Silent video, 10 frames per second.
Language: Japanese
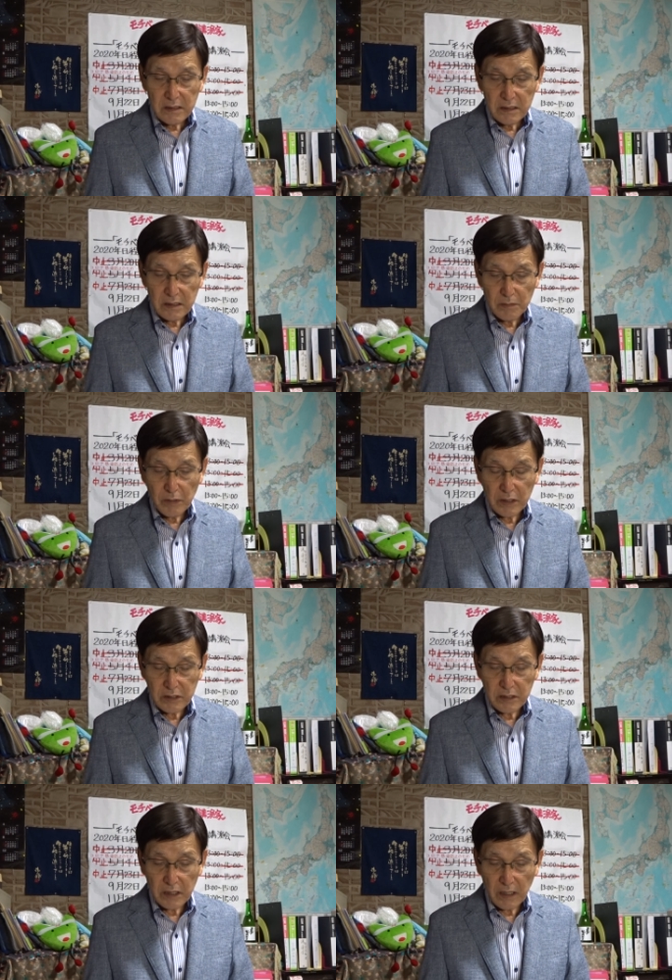被
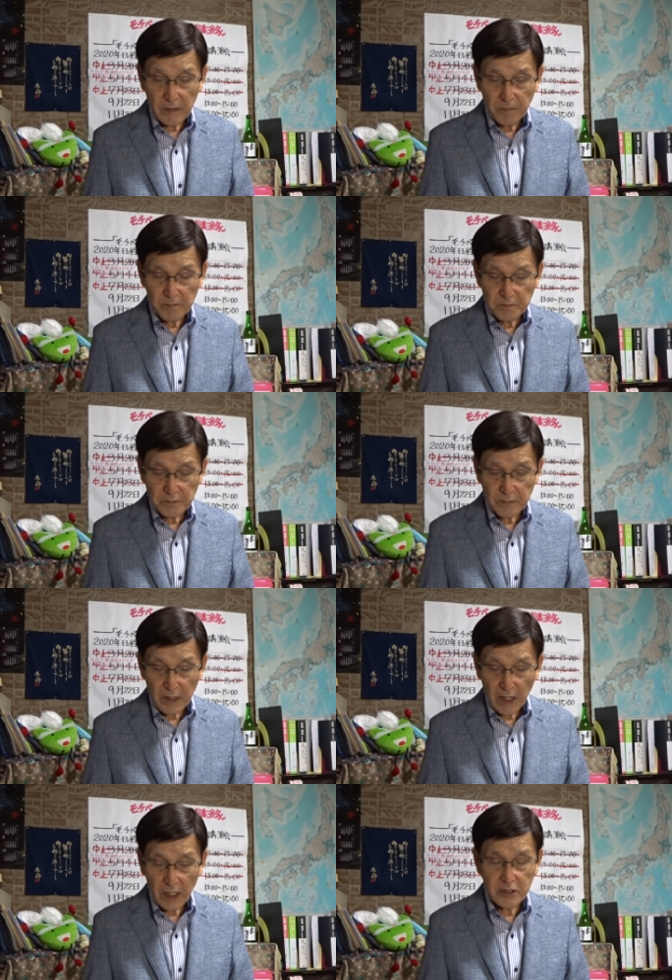爆者
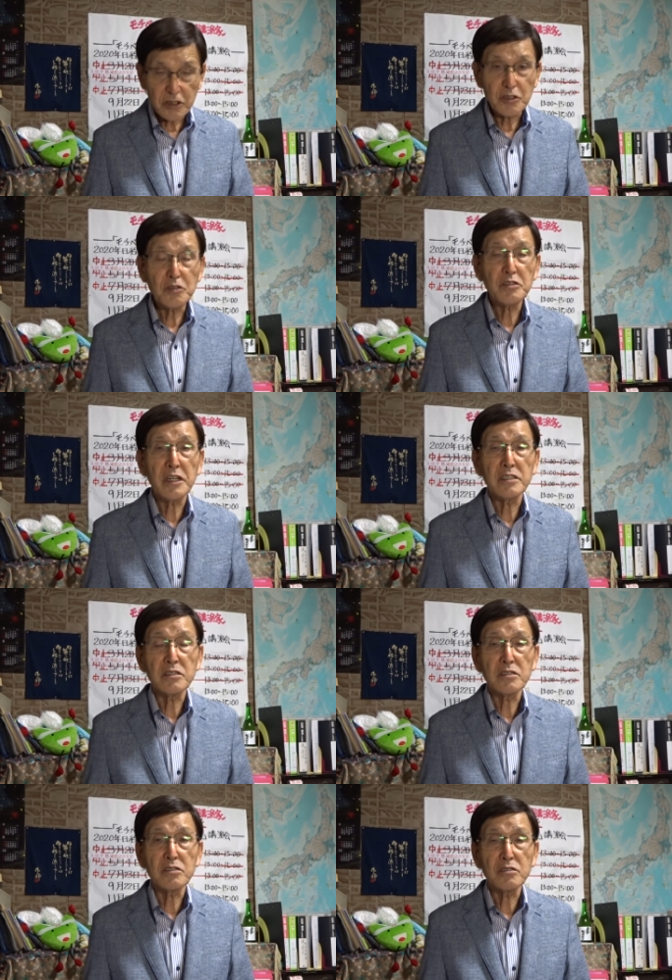80年
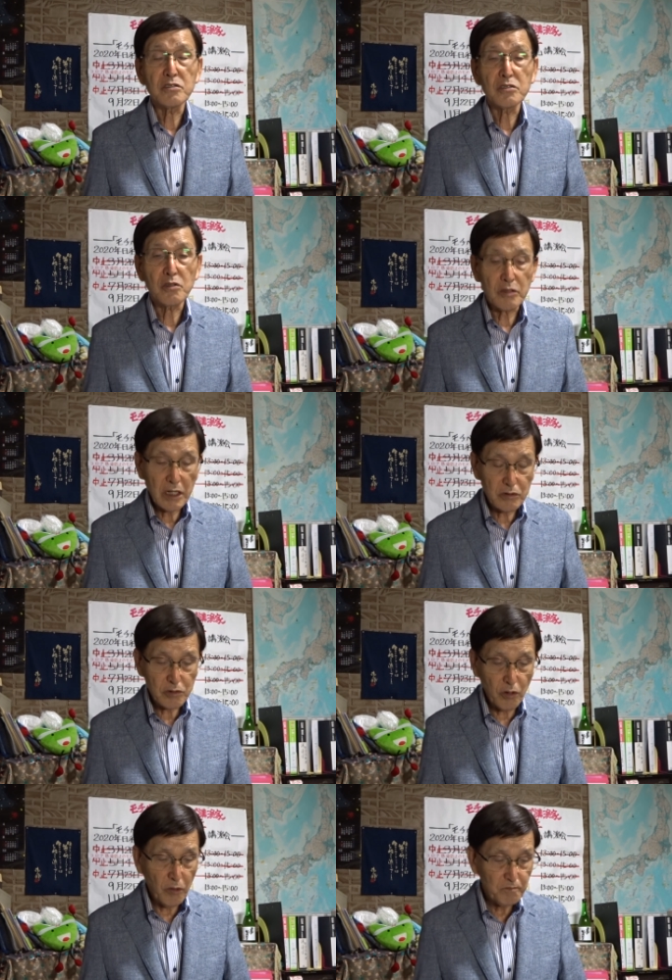となる
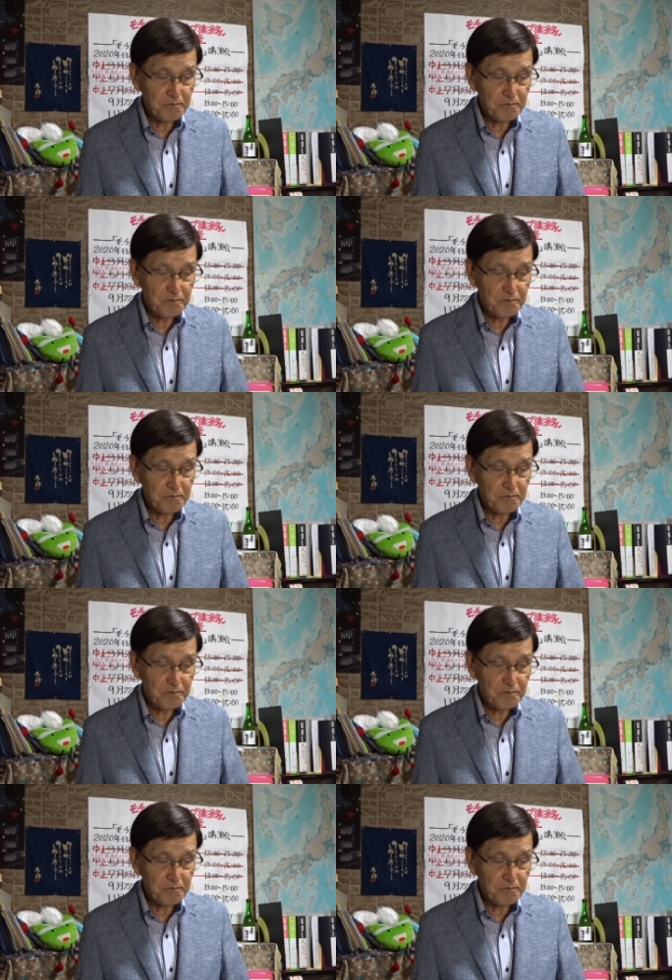と、